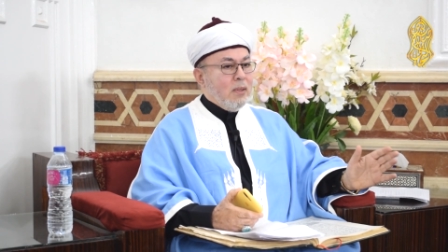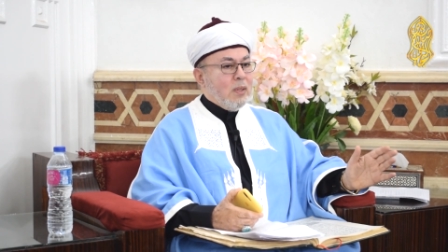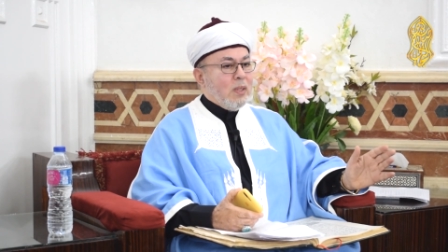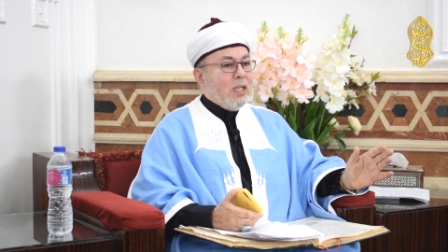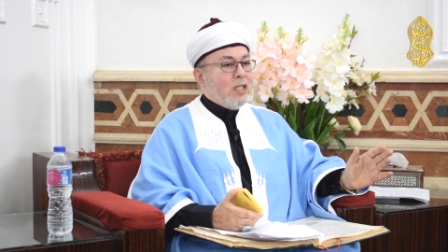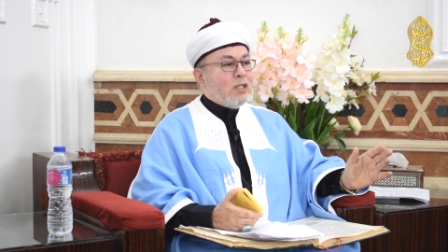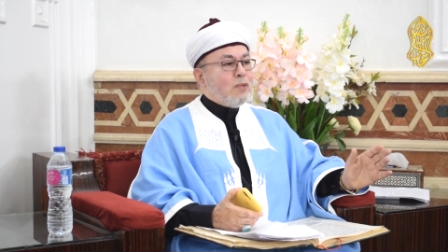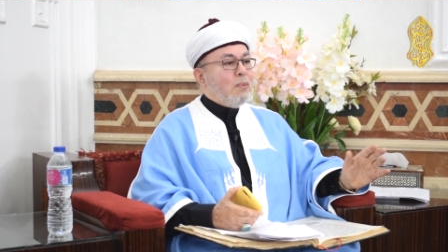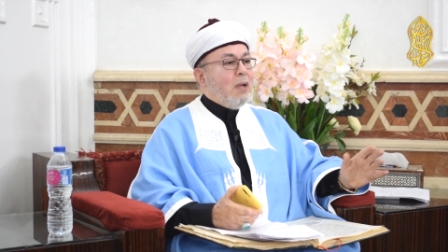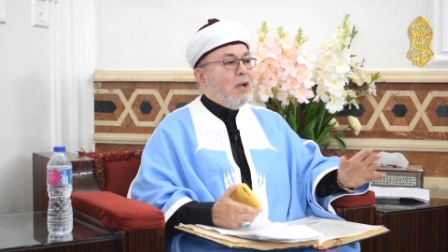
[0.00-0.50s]

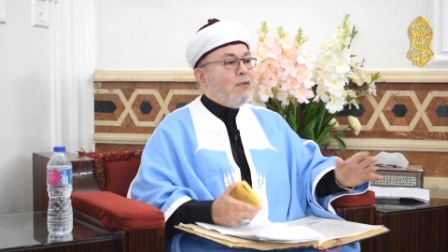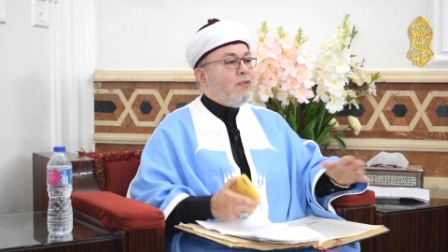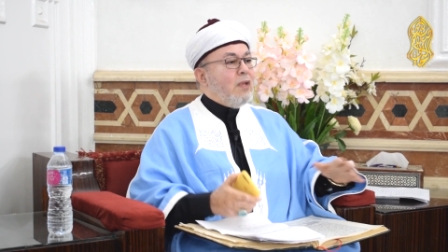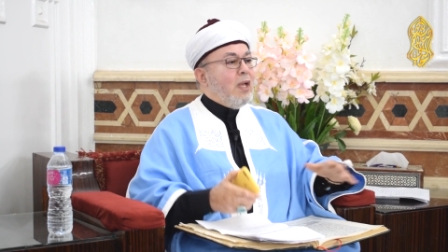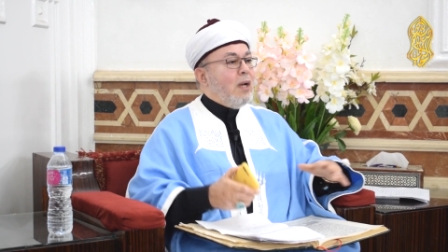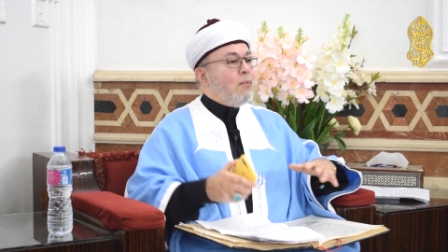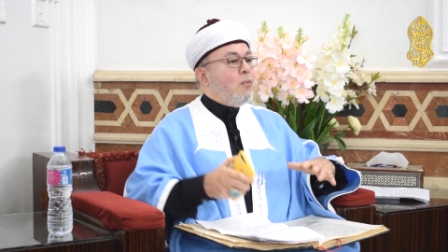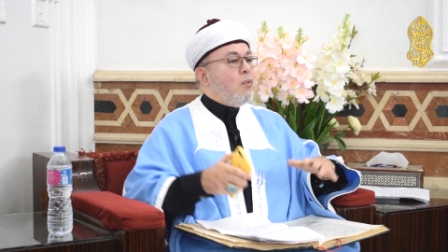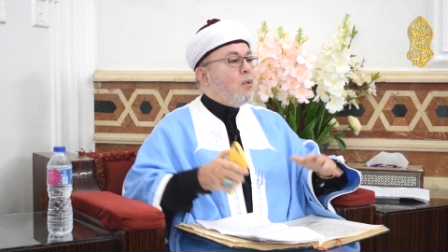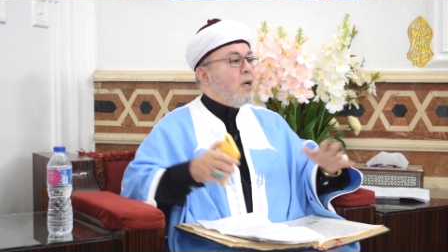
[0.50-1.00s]
تسبح
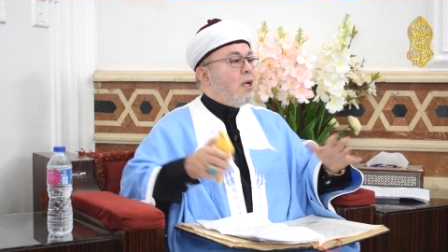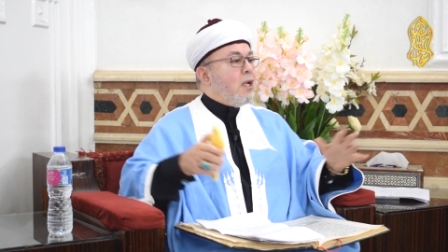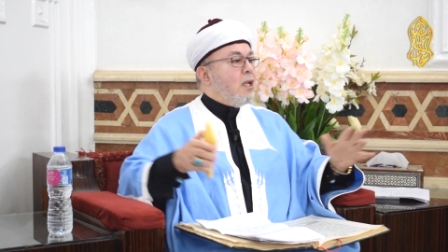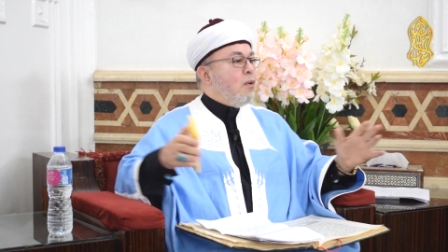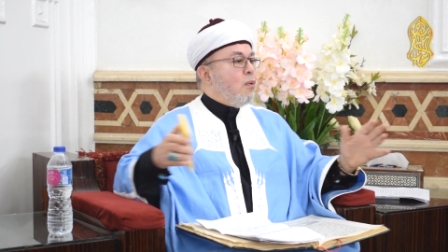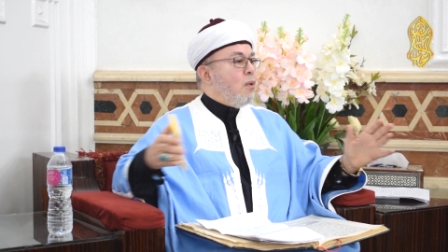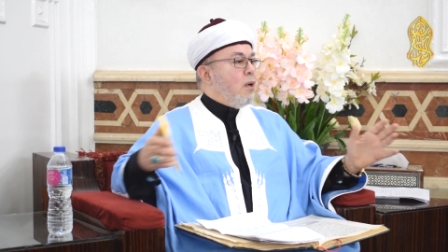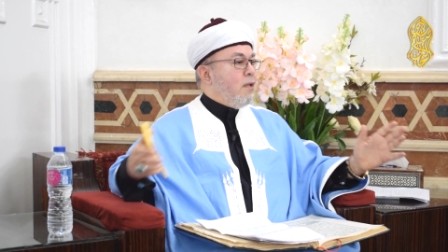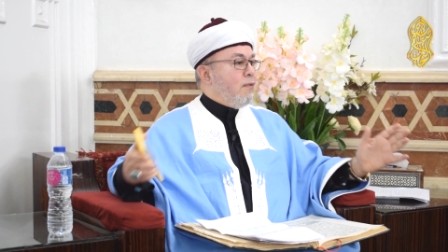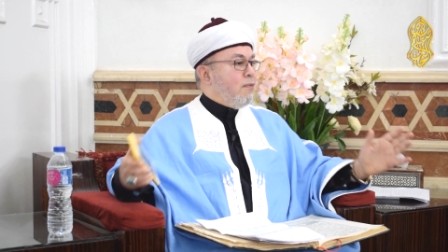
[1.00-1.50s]
في امواج
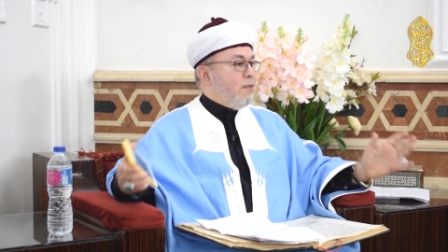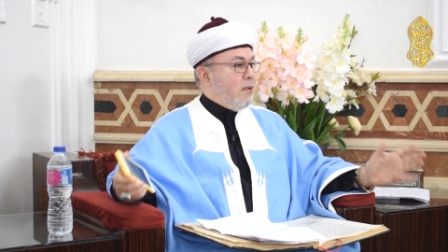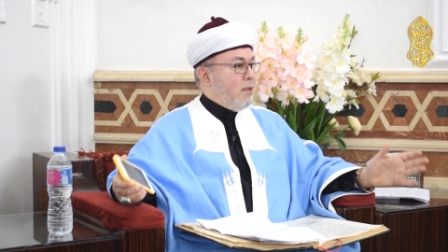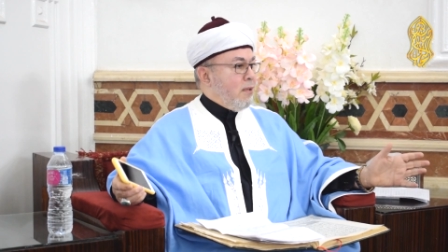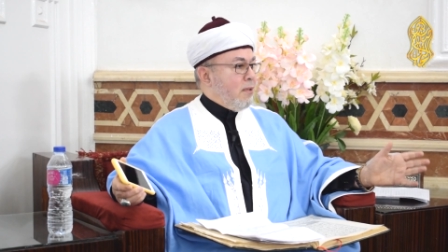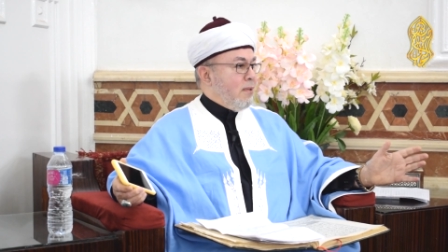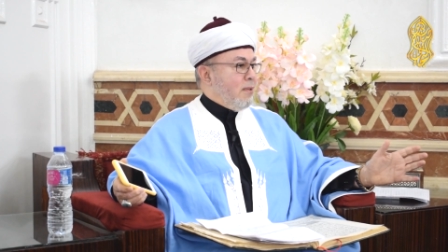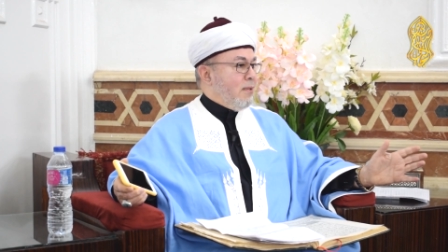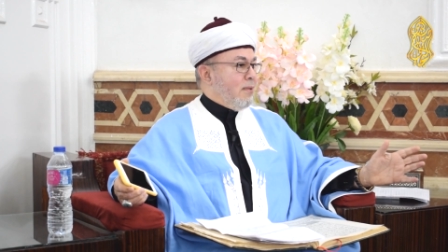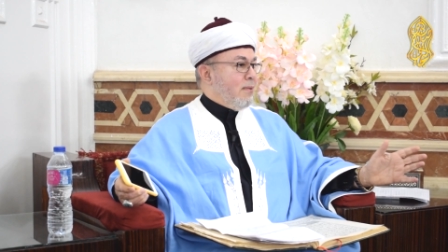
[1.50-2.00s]
الواي فاي